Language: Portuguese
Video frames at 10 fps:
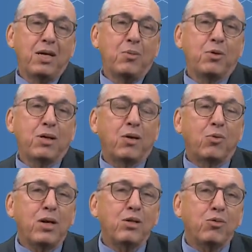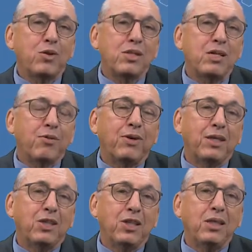Porque quando você
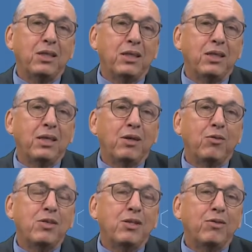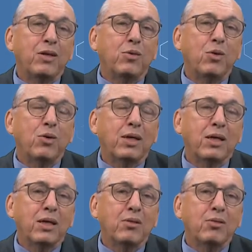fatia, você vai
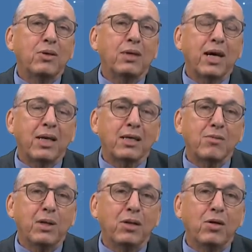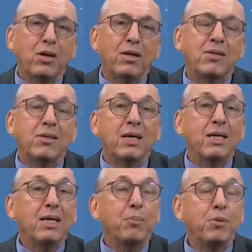colocando cargas menores
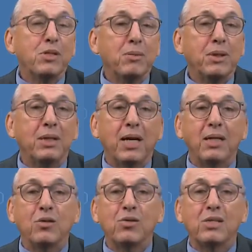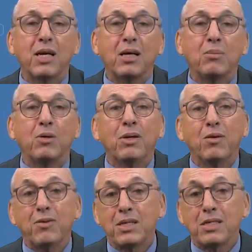e a possibilidade do cérebro
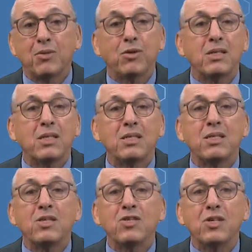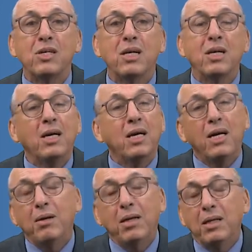fazer você desistir
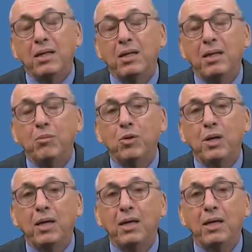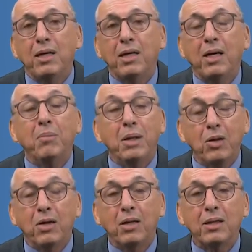é, é, é, é
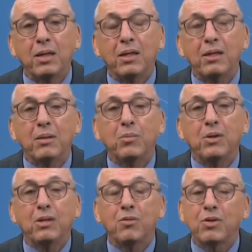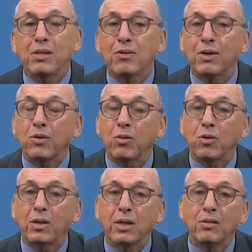menor, né? Porque você vai
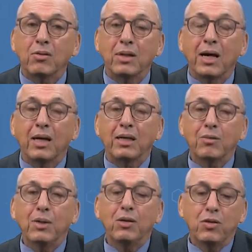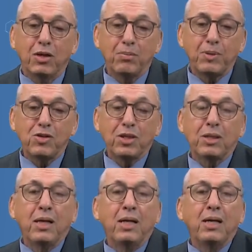colocando cargas menores para
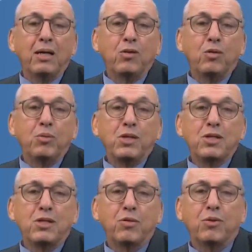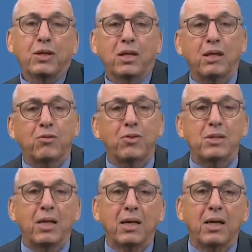chegar no objetivo aquele que
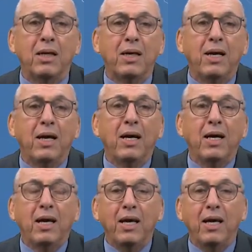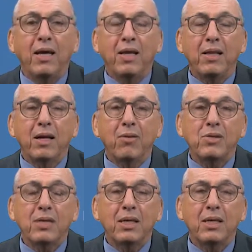você quer. Então é o
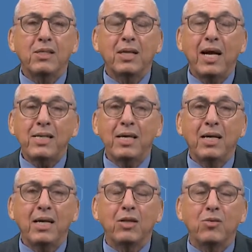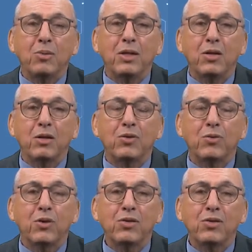seguinte, essa lei do menor
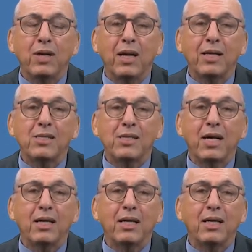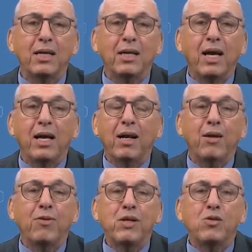esforço, ela segue, ela
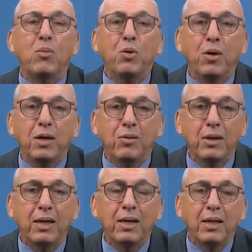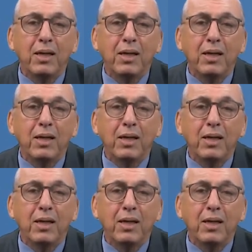faz como o rio, né?